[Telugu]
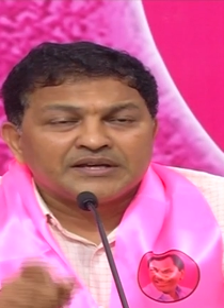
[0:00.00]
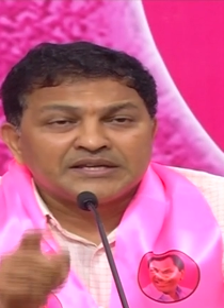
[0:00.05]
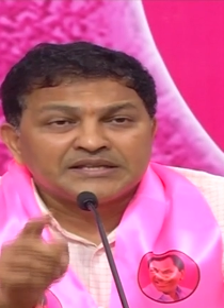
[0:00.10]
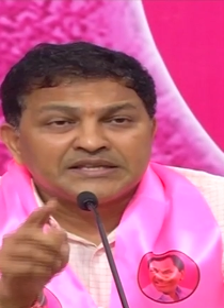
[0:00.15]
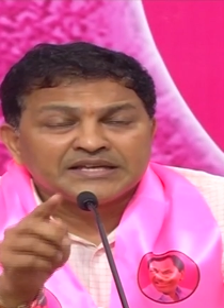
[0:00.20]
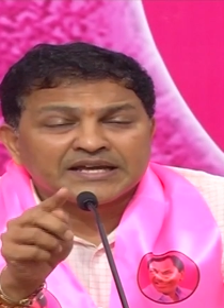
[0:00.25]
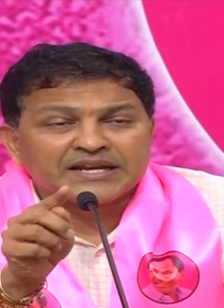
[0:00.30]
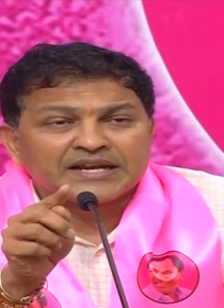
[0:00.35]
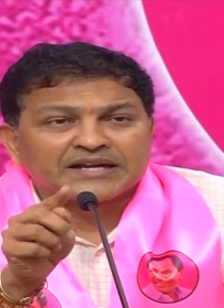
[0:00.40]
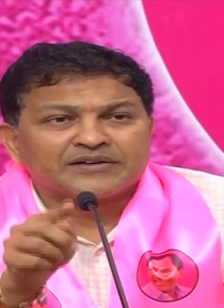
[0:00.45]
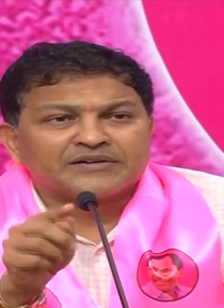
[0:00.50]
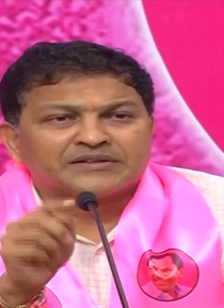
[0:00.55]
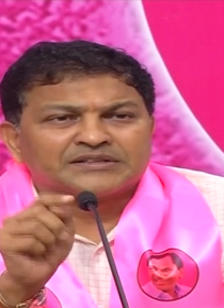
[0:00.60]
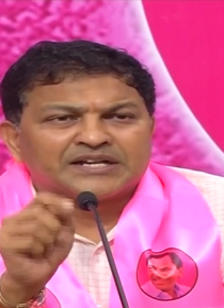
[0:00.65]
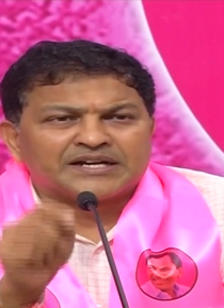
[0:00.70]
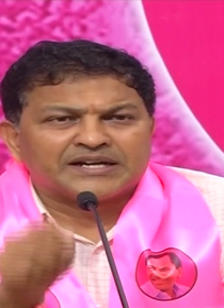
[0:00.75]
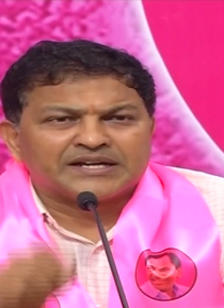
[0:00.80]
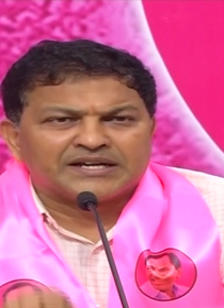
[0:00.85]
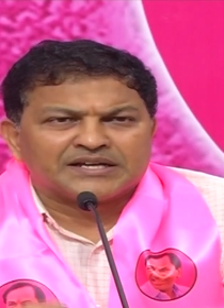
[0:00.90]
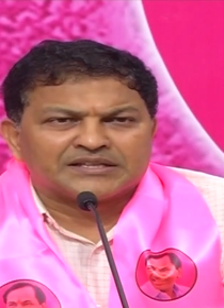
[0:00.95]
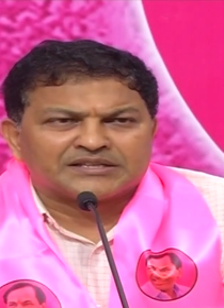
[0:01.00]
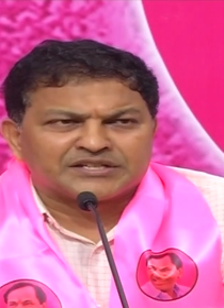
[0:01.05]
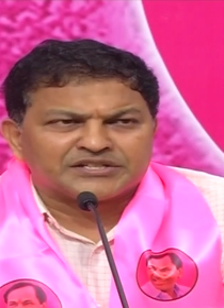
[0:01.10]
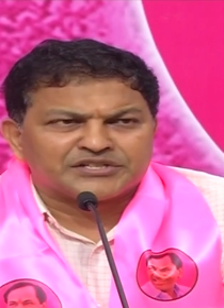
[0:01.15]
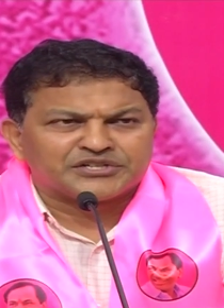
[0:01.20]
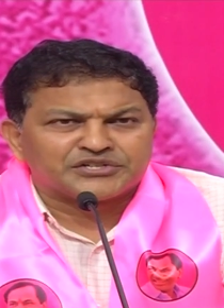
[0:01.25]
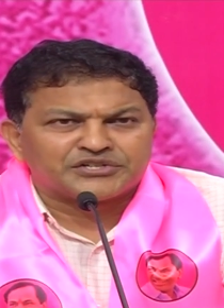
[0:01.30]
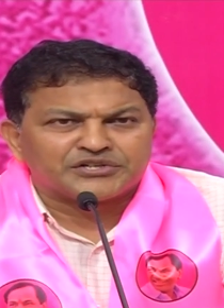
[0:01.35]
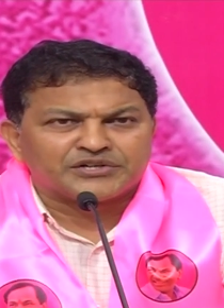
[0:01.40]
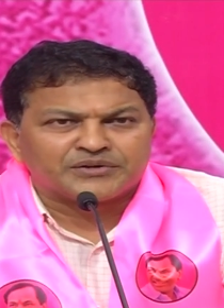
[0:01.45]
ఇదే రకం దండయాత్ర
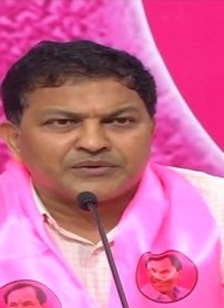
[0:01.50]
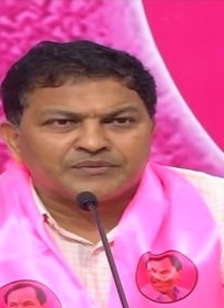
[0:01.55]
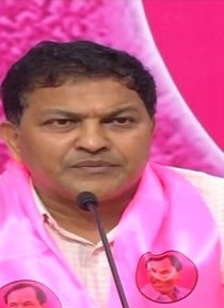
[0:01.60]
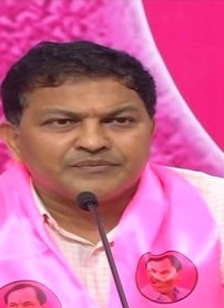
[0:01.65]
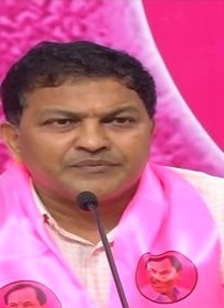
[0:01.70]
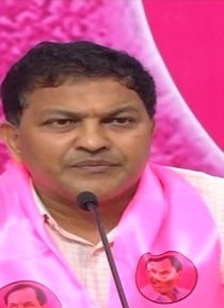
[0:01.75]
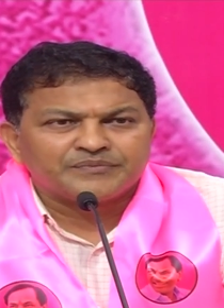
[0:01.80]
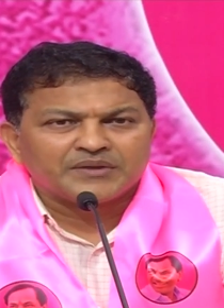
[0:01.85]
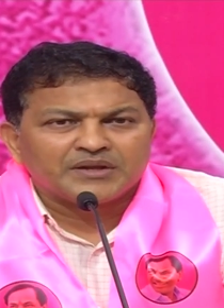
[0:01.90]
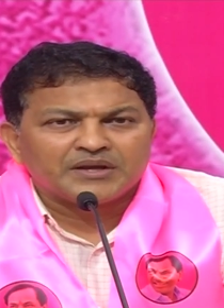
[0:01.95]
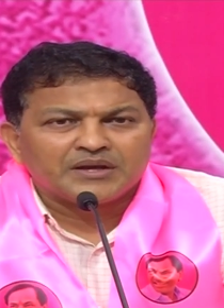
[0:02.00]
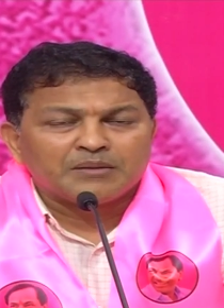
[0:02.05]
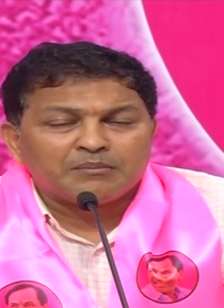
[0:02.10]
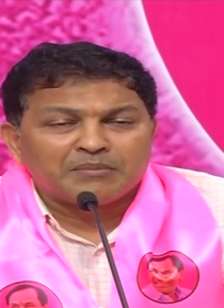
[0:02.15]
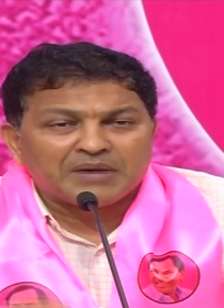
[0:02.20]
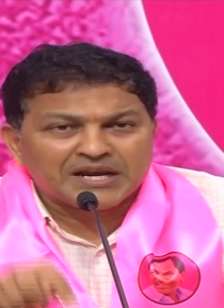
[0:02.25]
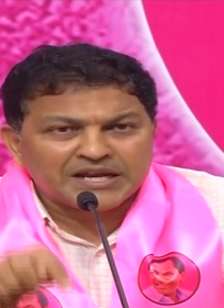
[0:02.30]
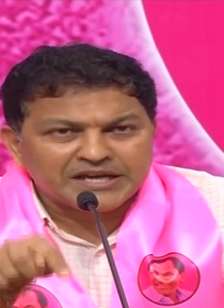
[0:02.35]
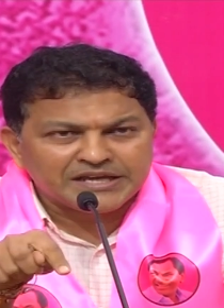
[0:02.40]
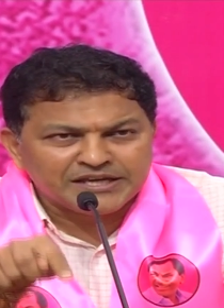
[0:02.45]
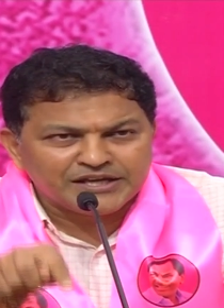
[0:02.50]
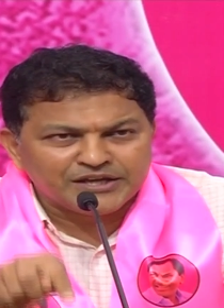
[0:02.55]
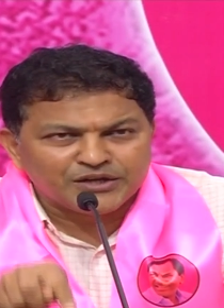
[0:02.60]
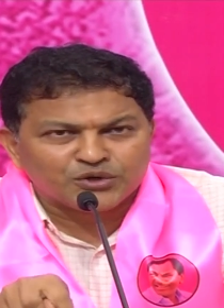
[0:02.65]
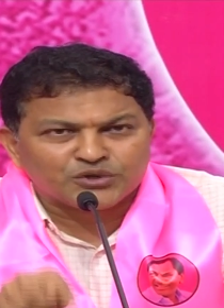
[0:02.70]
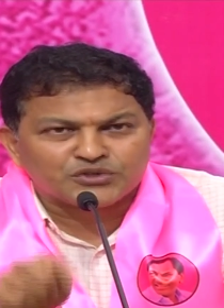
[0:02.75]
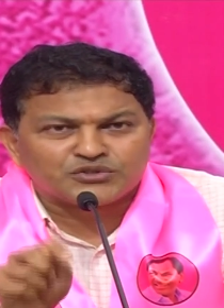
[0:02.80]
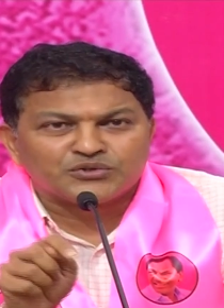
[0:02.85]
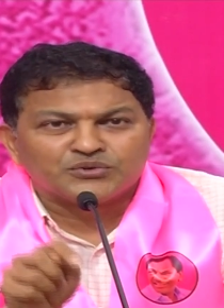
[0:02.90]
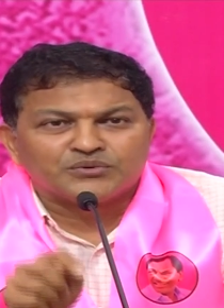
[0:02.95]
చేసిండు మళ్ళీ
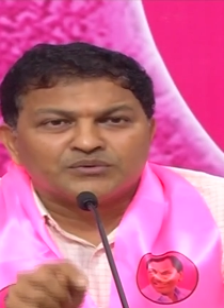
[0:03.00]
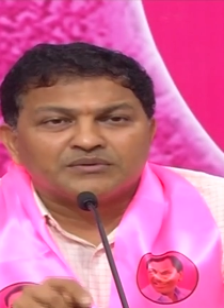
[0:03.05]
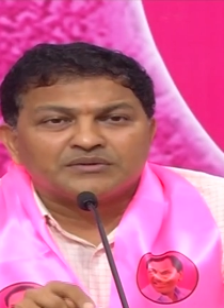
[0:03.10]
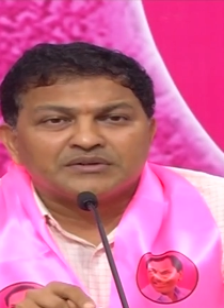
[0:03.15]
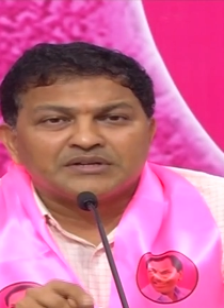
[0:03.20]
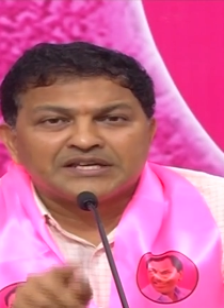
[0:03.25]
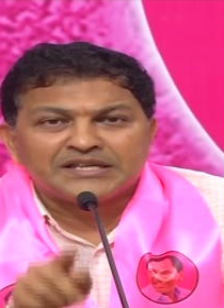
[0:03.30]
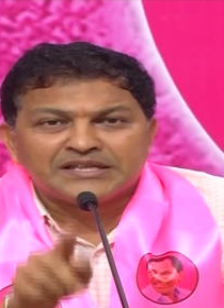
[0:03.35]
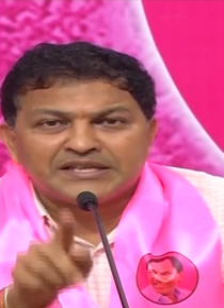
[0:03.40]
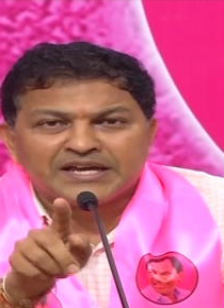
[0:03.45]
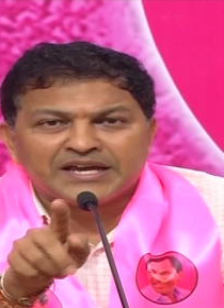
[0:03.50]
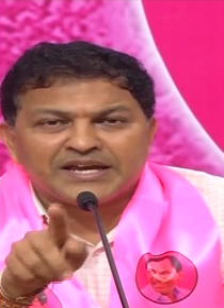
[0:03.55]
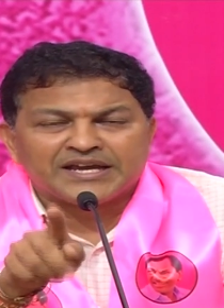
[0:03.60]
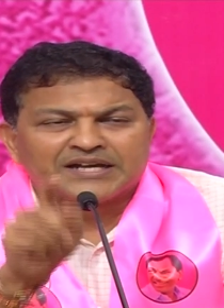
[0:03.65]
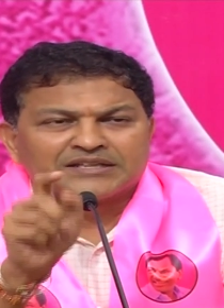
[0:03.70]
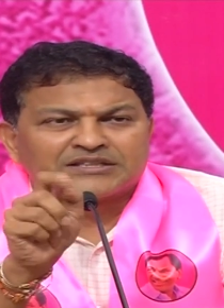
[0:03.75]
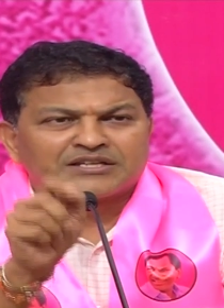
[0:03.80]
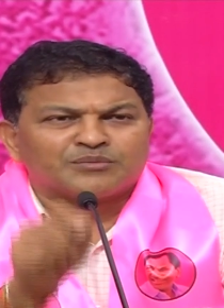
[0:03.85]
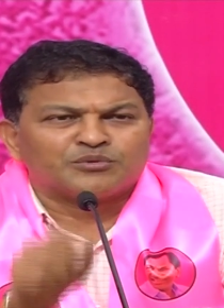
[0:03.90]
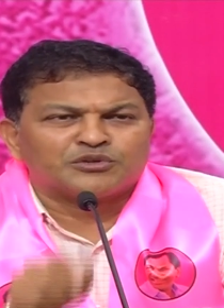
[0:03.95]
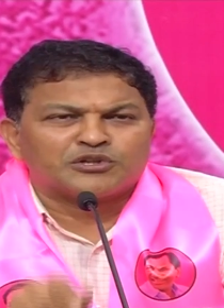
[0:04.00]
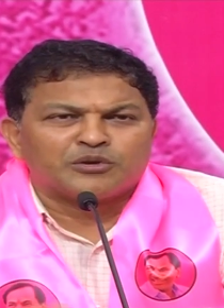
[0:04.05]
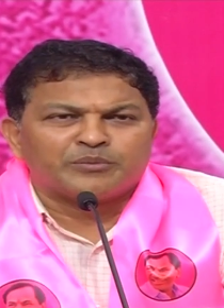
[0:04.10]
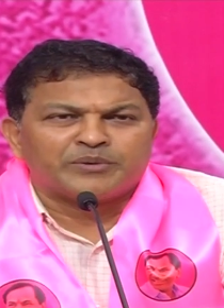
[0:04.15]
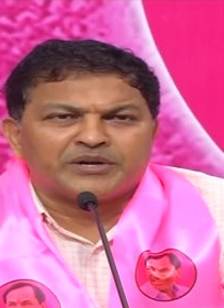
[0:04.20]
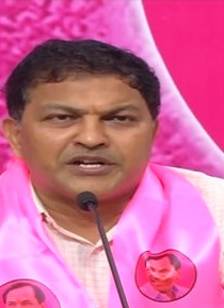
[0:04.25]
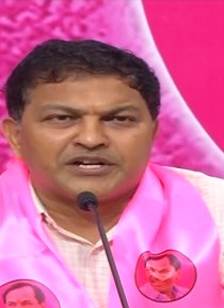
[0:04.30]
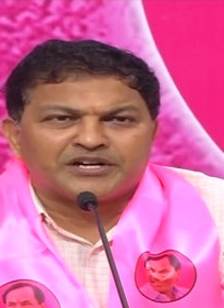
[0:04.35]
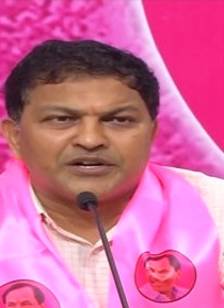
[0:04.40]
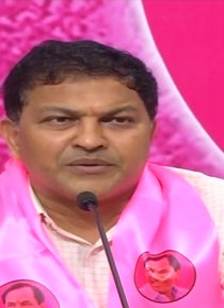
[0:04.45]
ఈరోజు ఇదే యాత్ర
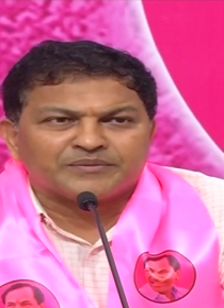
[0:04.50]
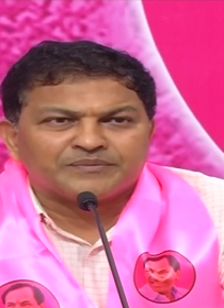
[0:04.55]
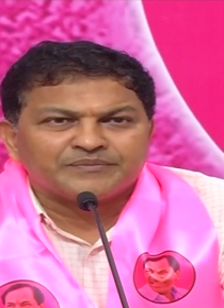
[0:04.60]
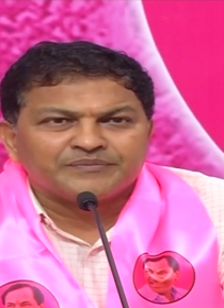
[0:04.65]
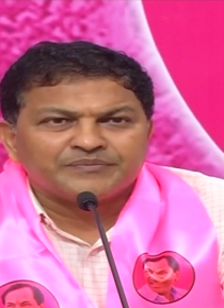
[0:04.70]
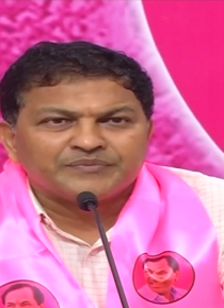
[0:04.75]
మొదలుపెట్టిండు